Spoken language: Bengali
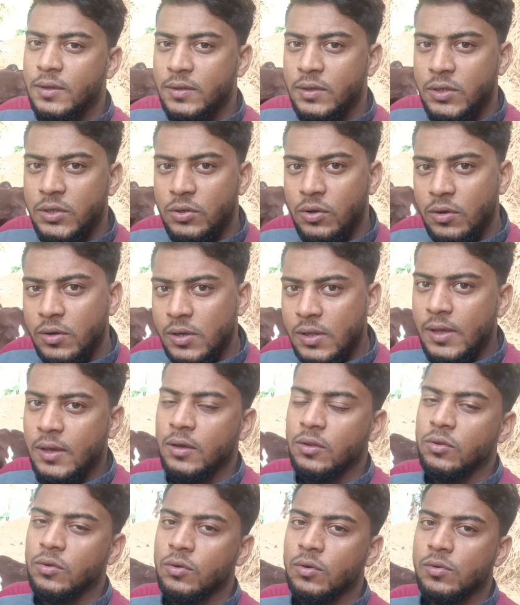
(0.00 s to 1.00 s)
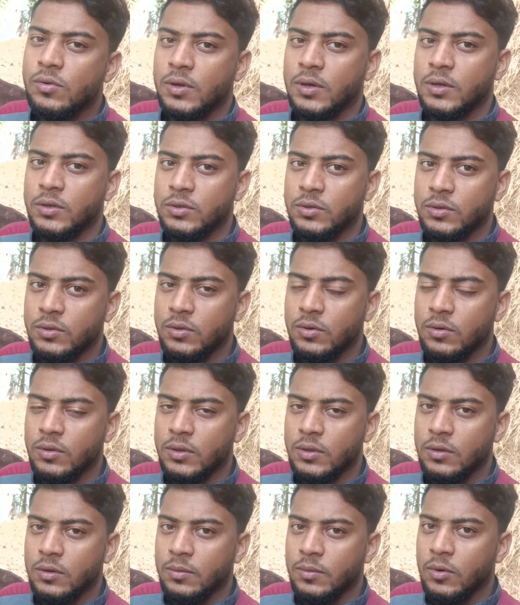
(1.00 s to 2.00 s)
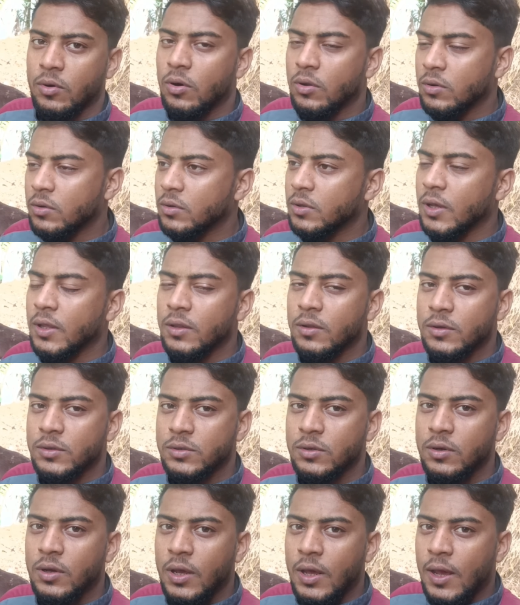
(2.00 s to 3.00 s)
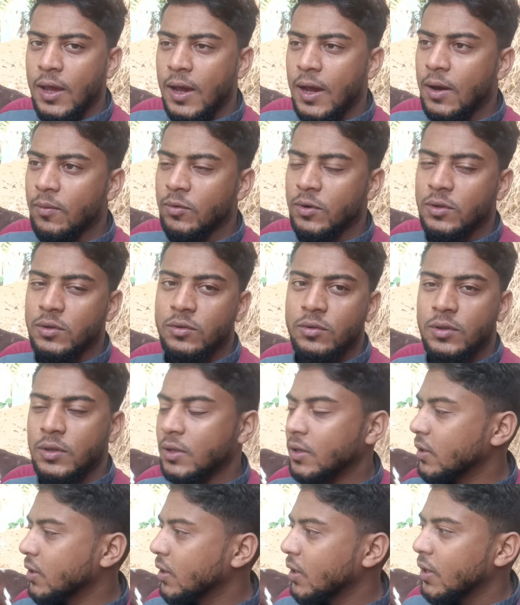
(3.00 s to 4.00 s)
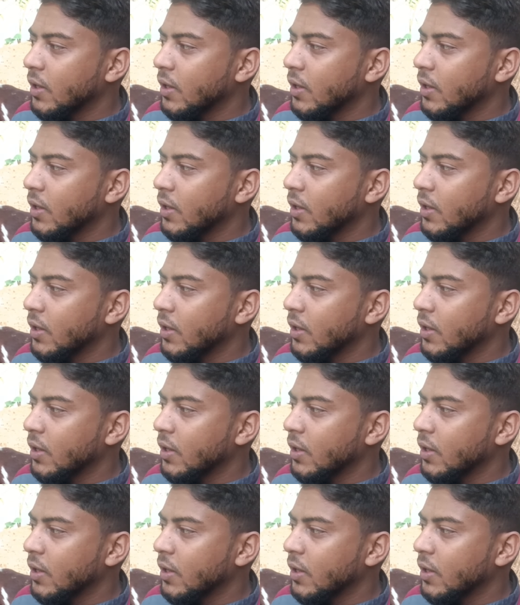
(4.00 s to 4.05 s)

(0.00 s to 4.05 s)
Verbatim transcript: ডিসিশন নিয়ে কিন্তু গরুটাকে সুস্থ করতে হবে অন্যথায় দর্শক আপনারা যদি